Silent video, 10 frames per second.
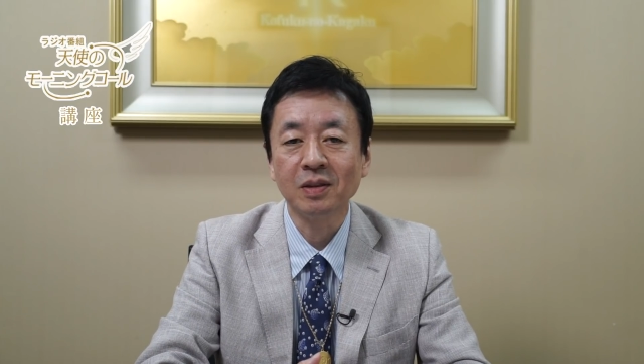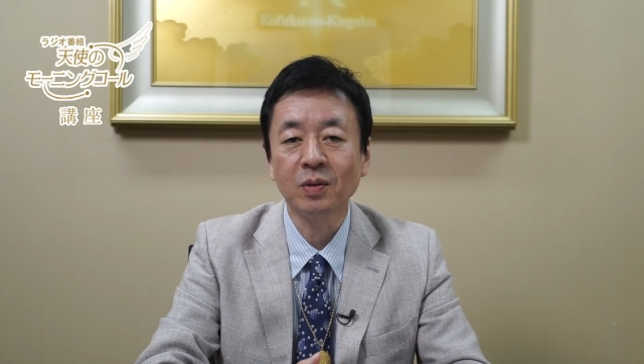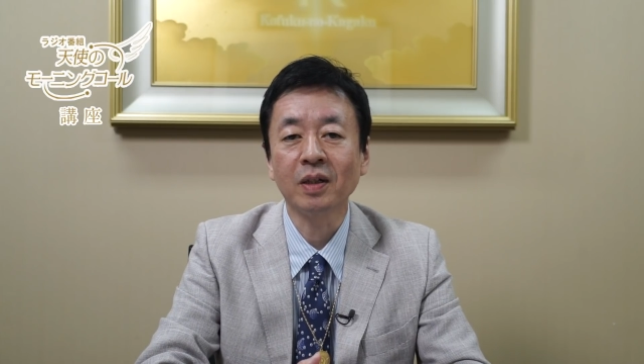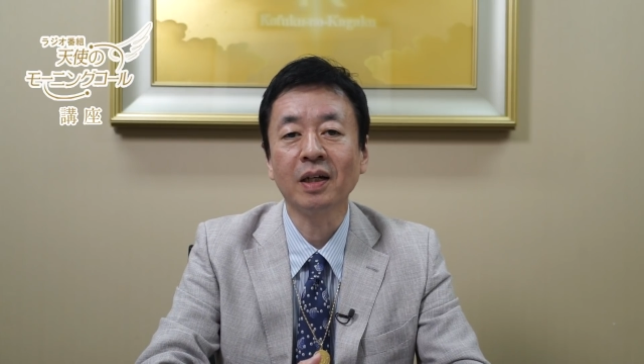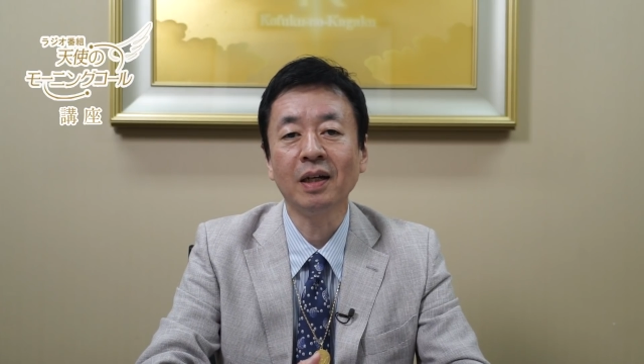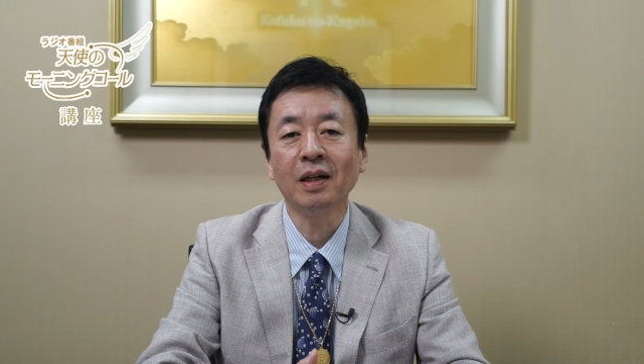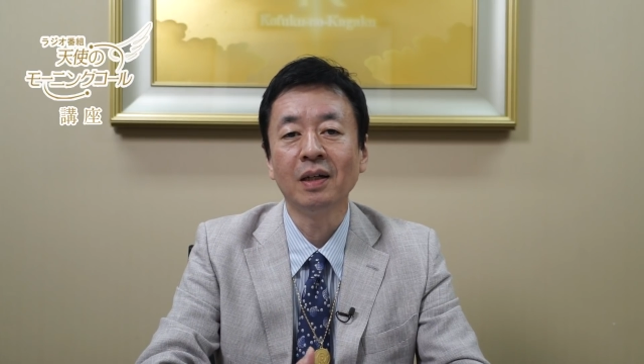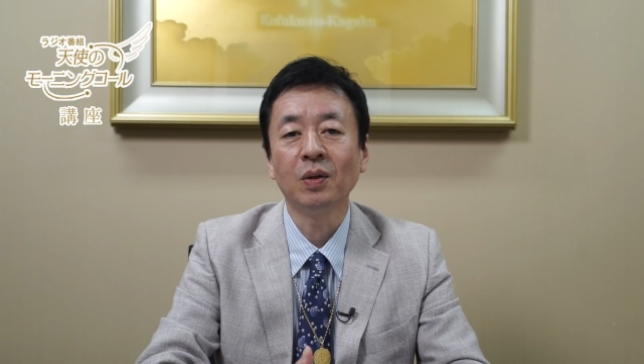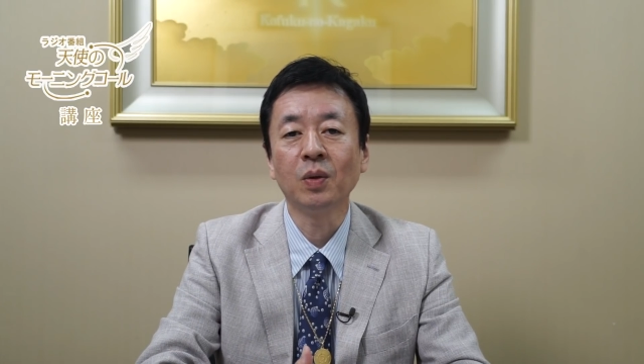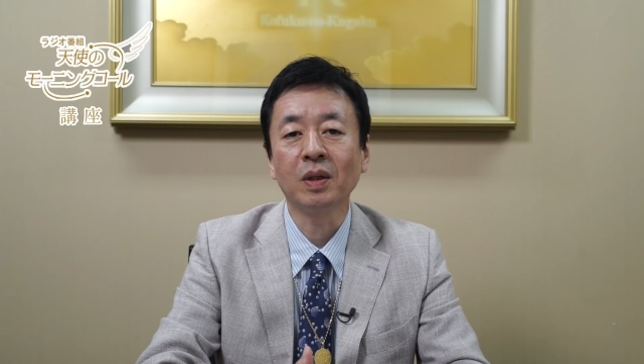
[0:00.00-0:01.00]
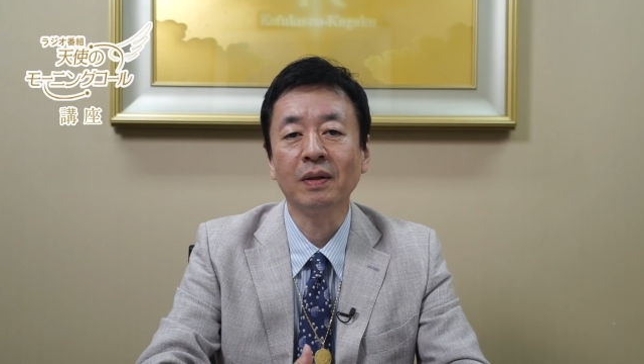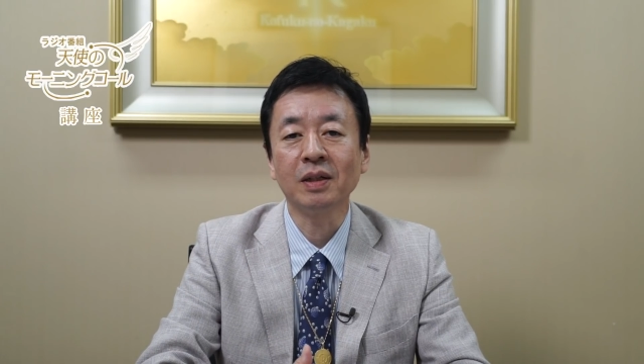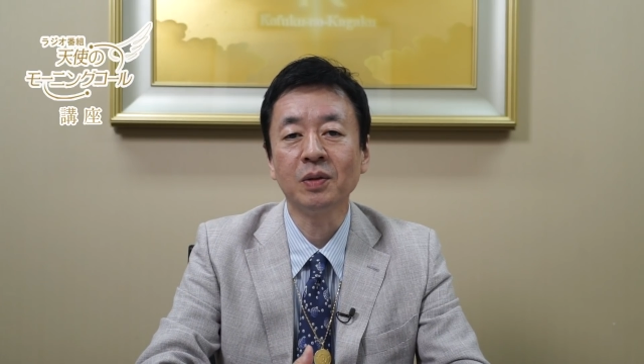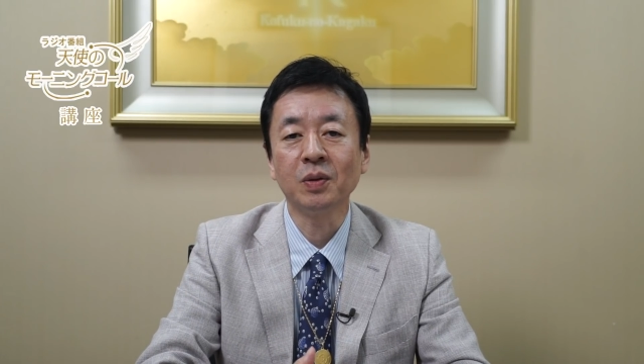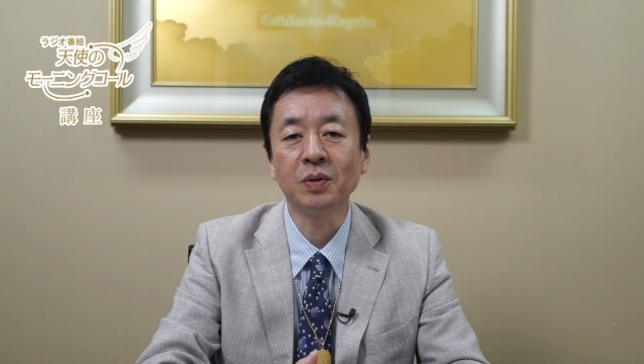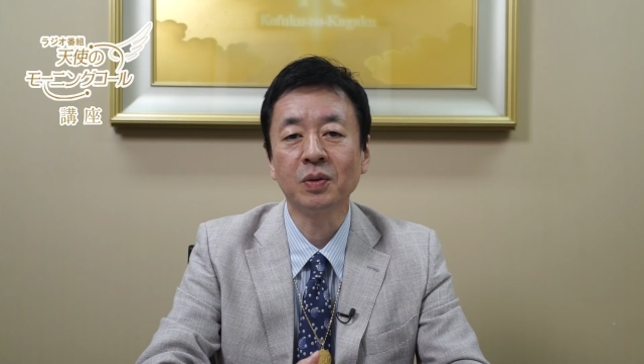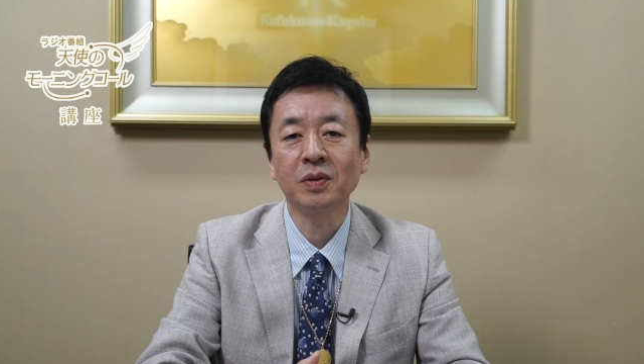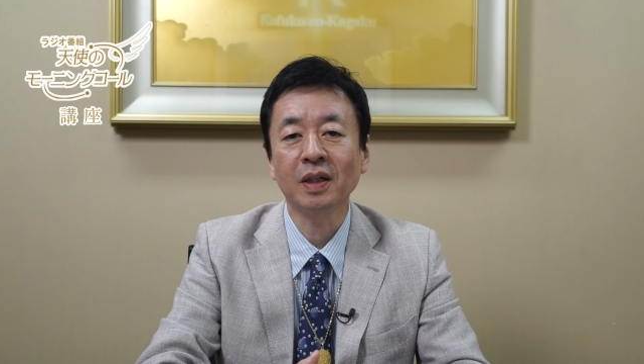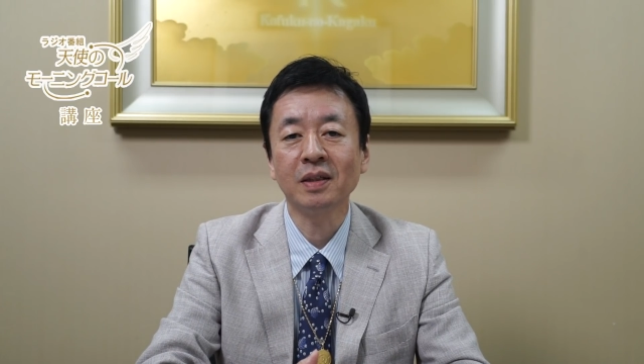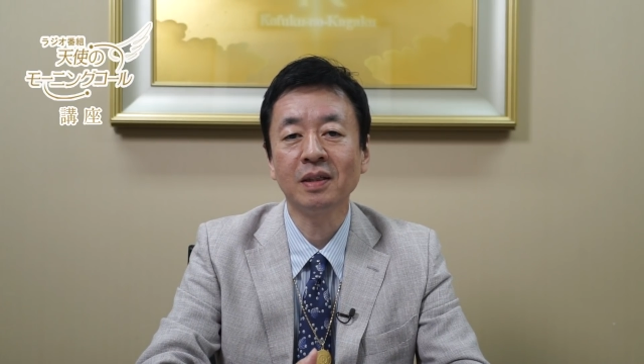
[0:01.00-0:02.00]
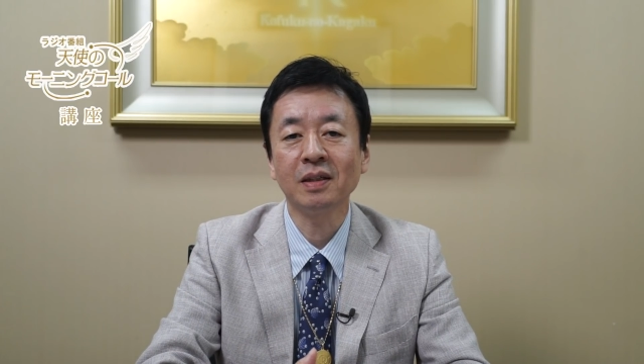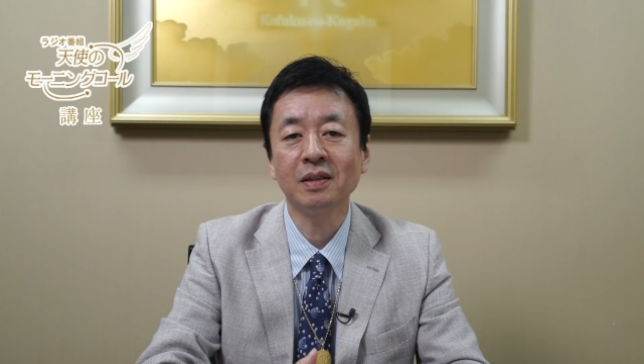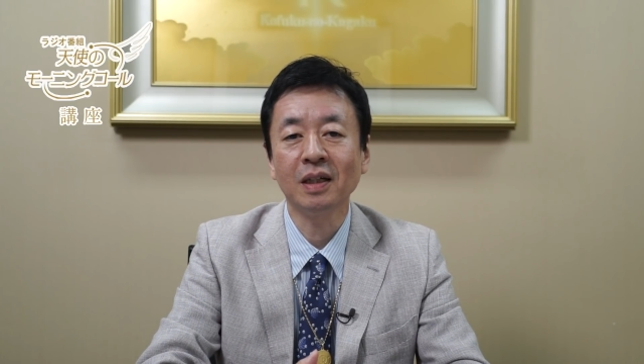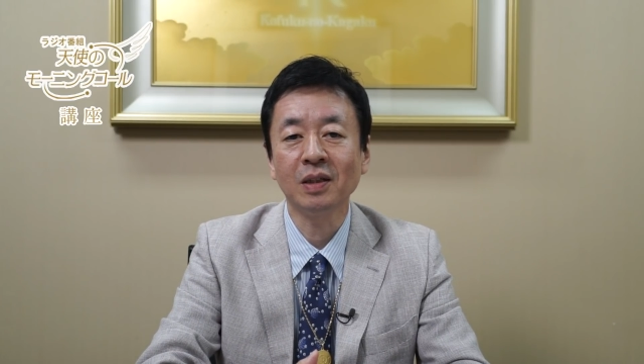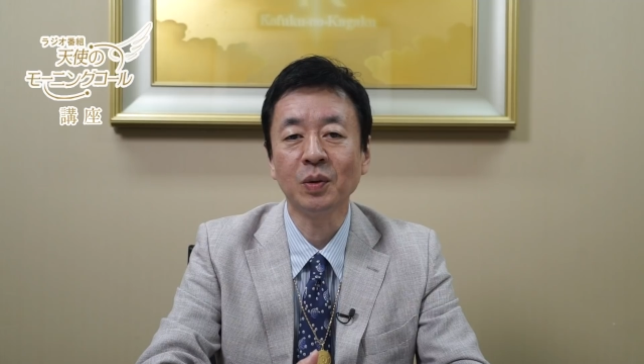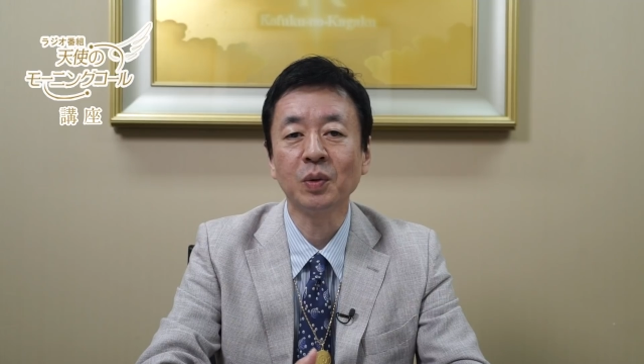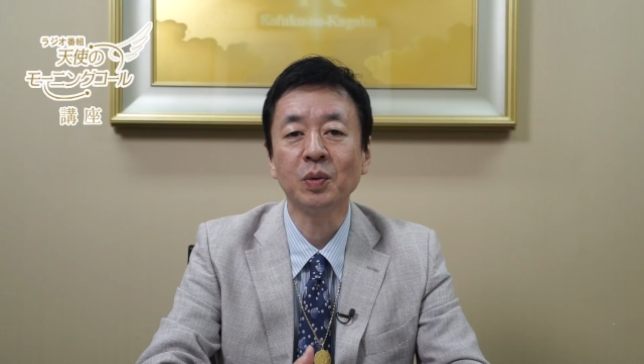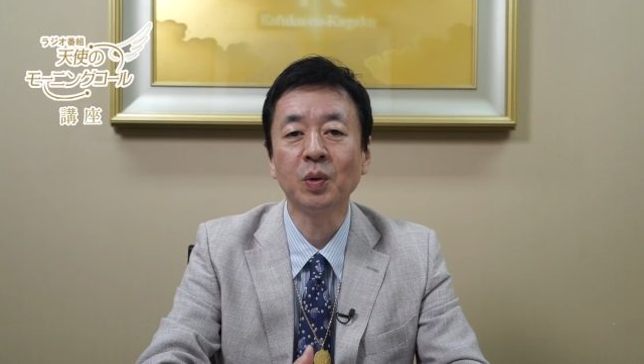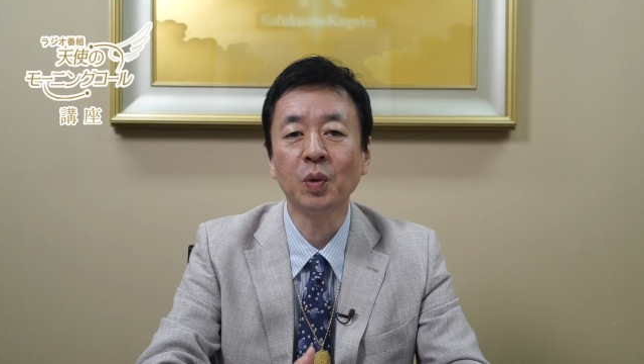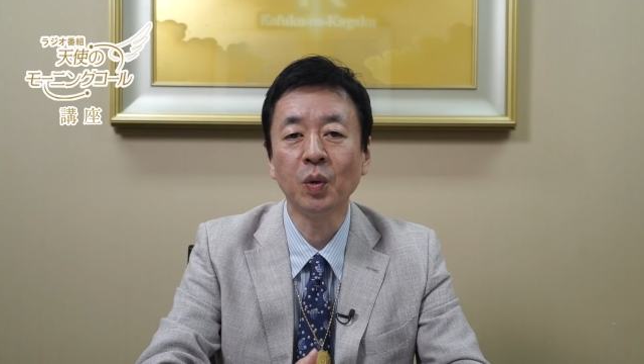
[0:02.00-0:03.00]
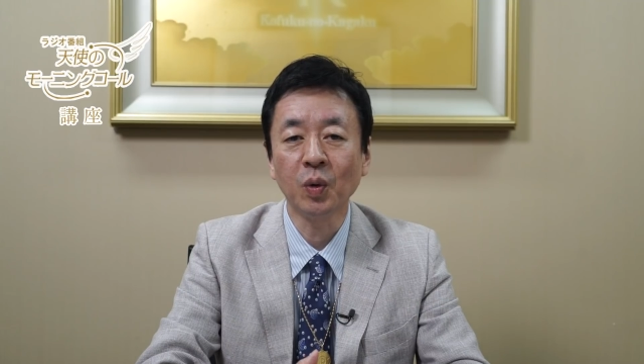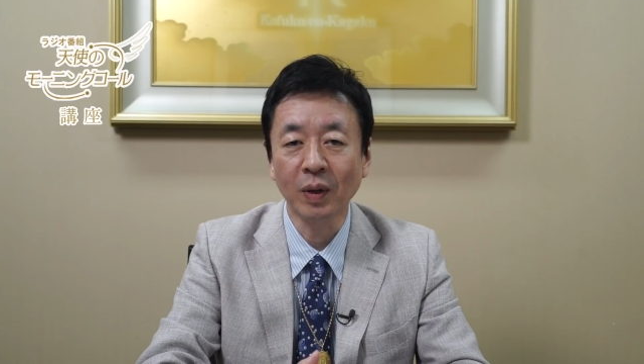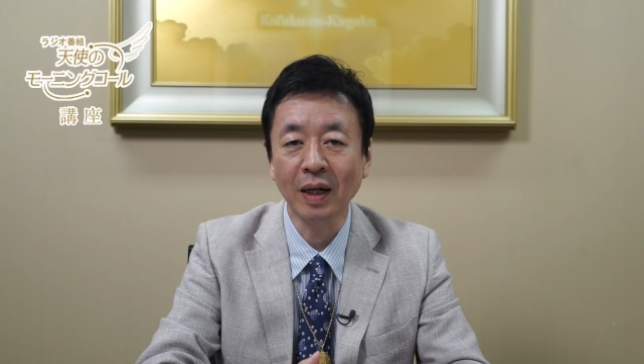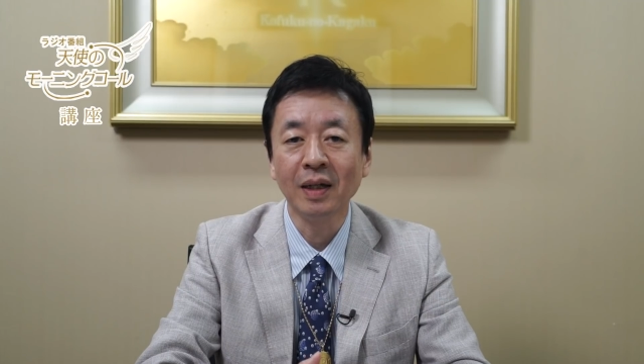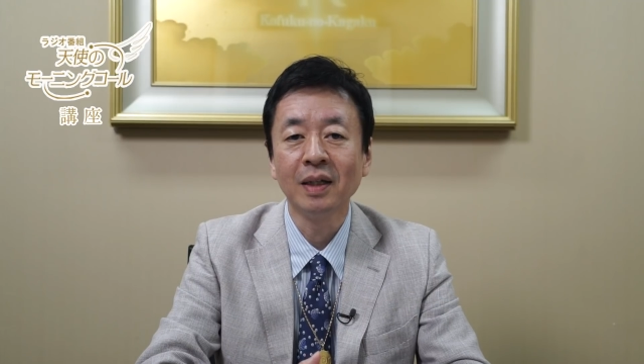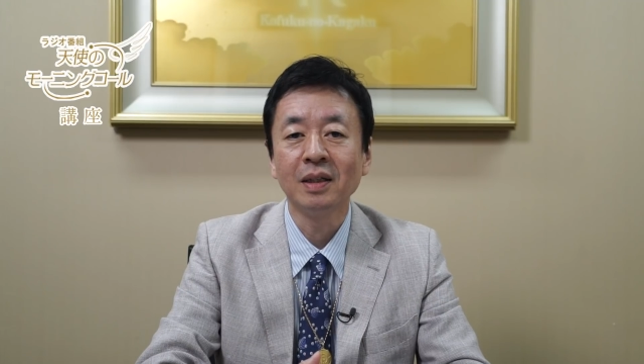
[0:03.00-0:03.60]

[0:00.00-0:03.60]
それから大川隆法総裁先生のご法話、